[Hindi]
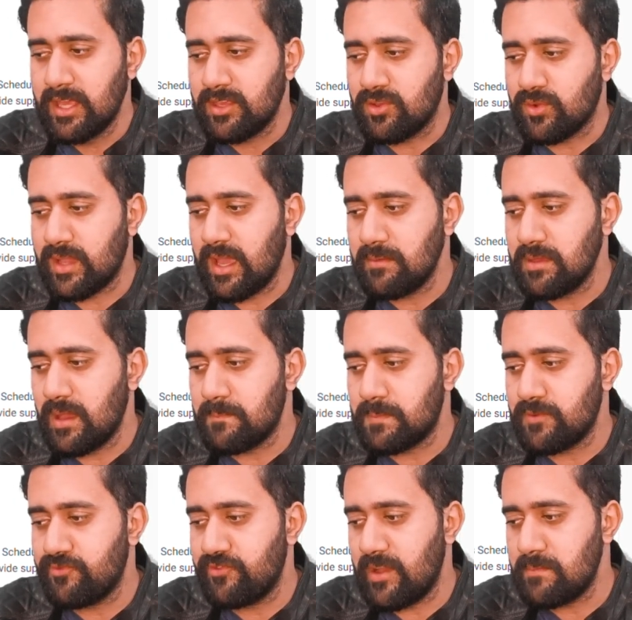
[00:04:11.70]
क्योंकि आप यहाँ पर
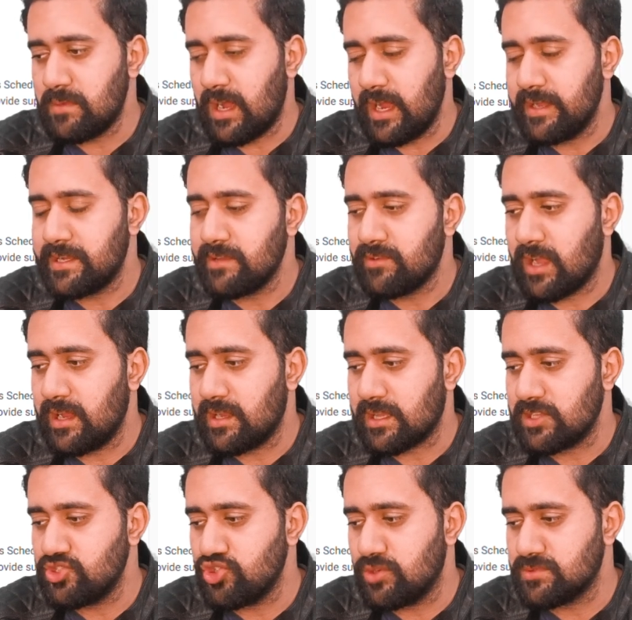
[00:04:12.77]
वेब आई वगैरह
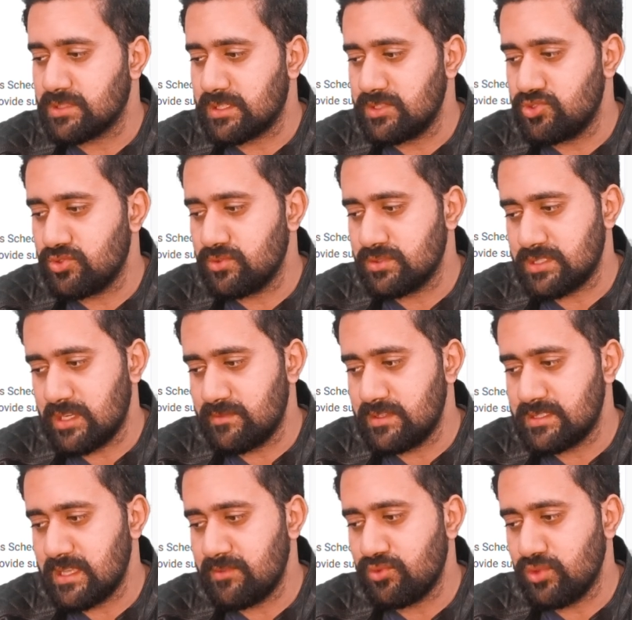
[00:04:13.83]
की जॉब्स की जो
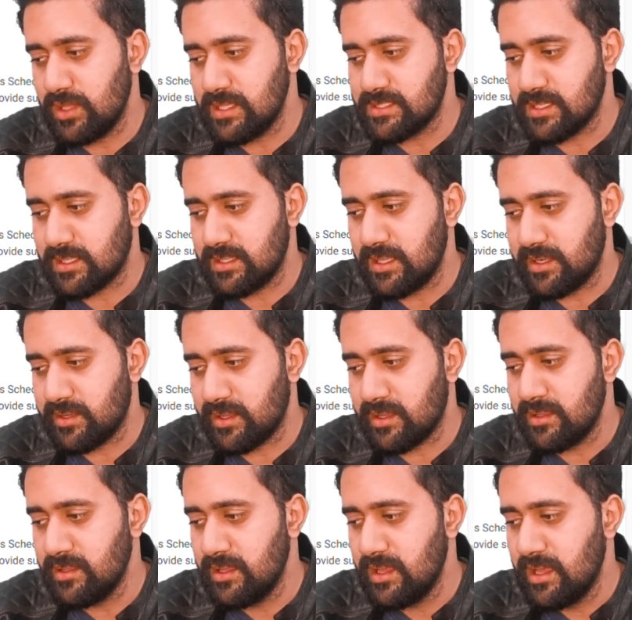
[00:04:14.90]
सर्विस है वो दे सकते हैं ठीक
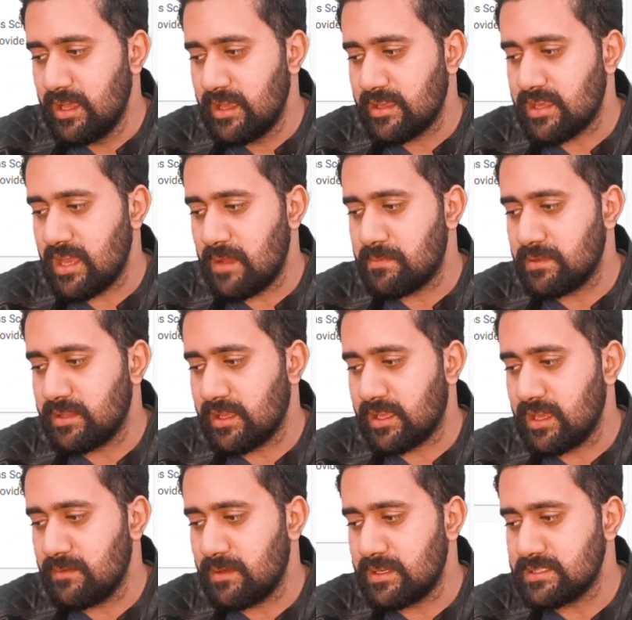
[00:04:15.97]
है यहाँ पर
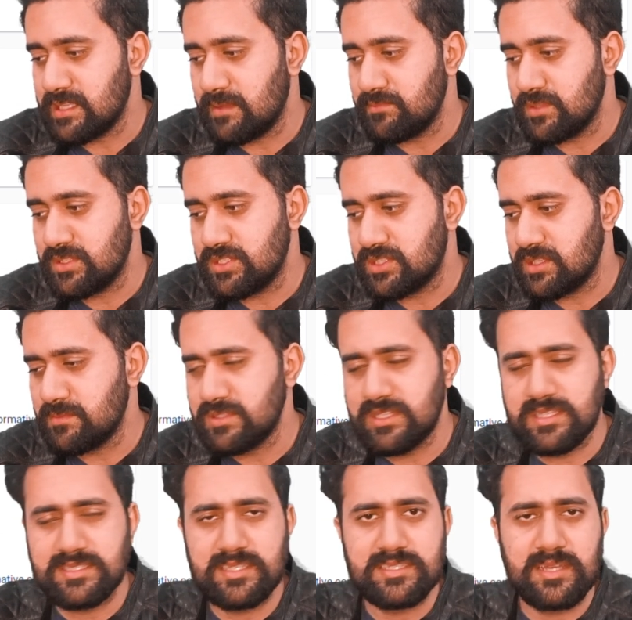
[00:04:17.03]
देखिए हमारे सामने जितने भी
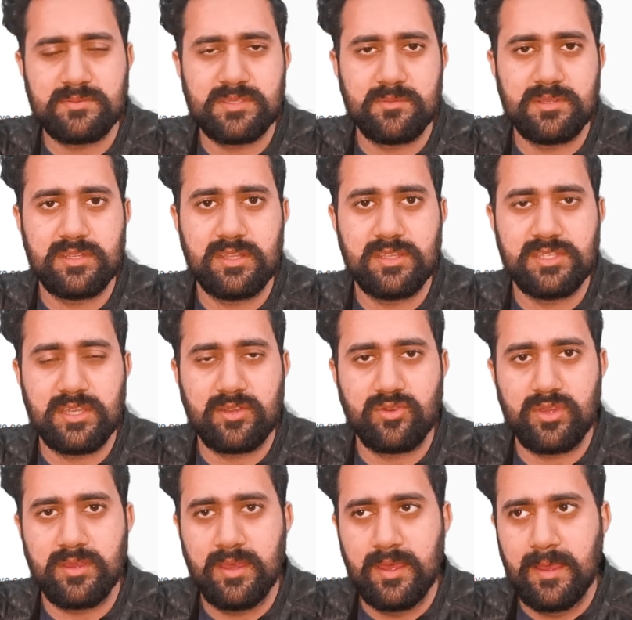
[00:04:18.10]
जैसे आप समझ लीजिए
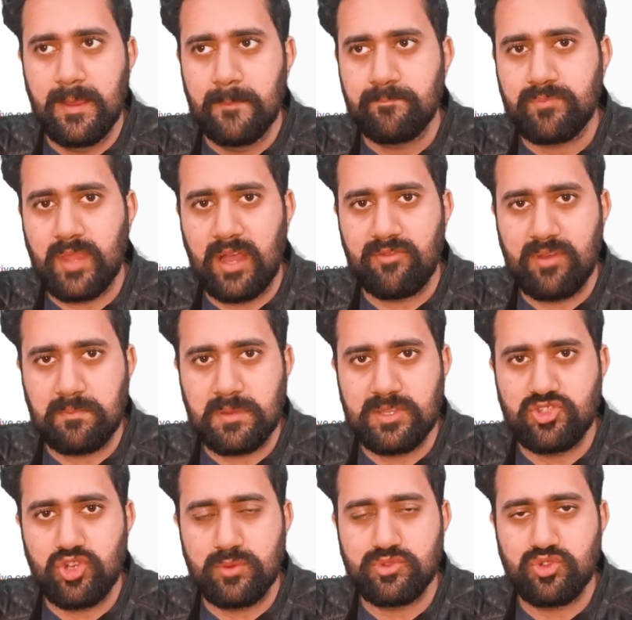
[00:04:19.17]
कोई वेब की
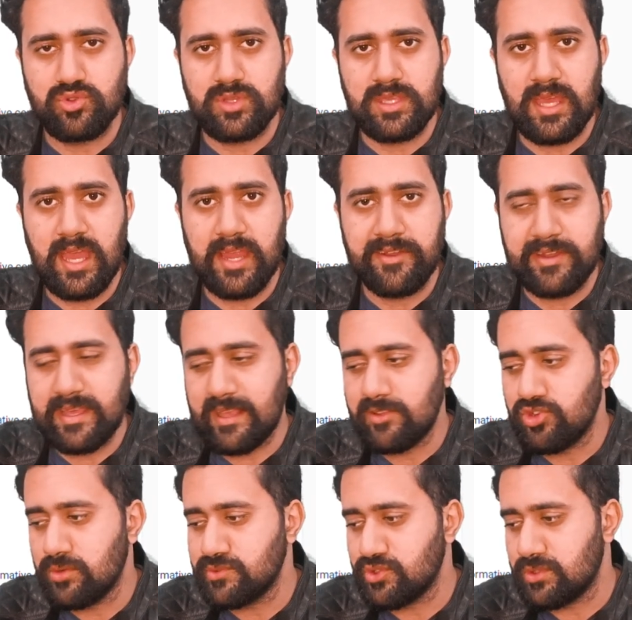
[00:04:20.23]
जॉब्स होती हैं आई की
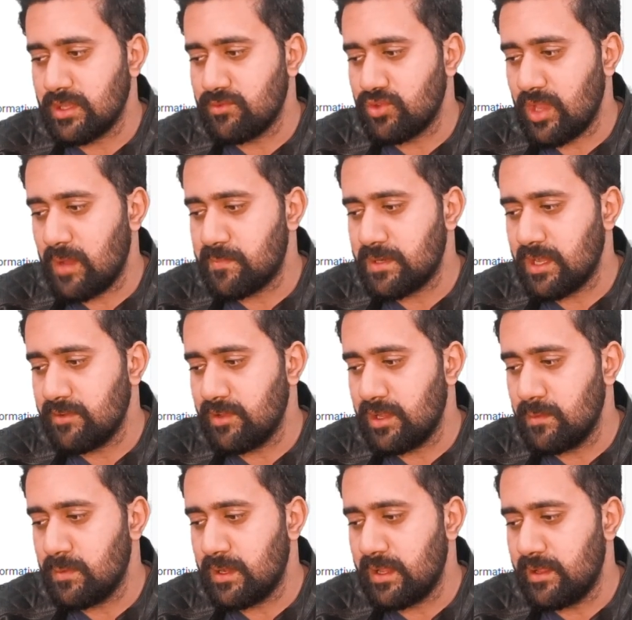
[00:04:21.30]
जॉब्स होती हैं वो यहाँ पर
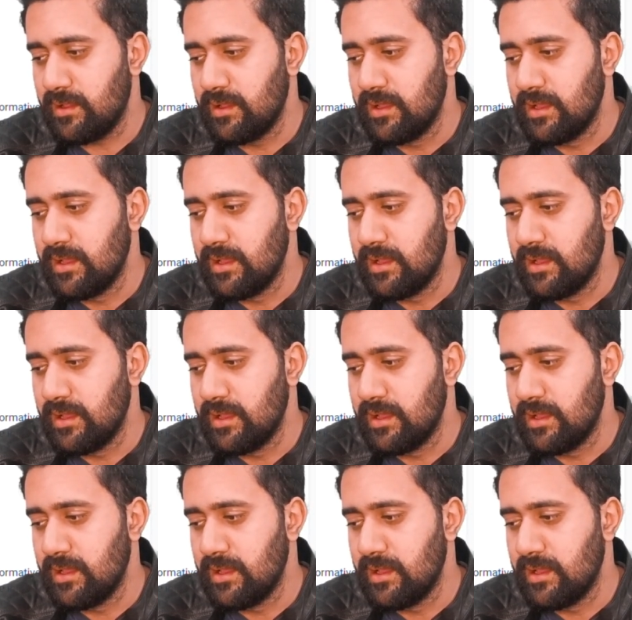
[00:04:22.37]
अवेलेबल हैं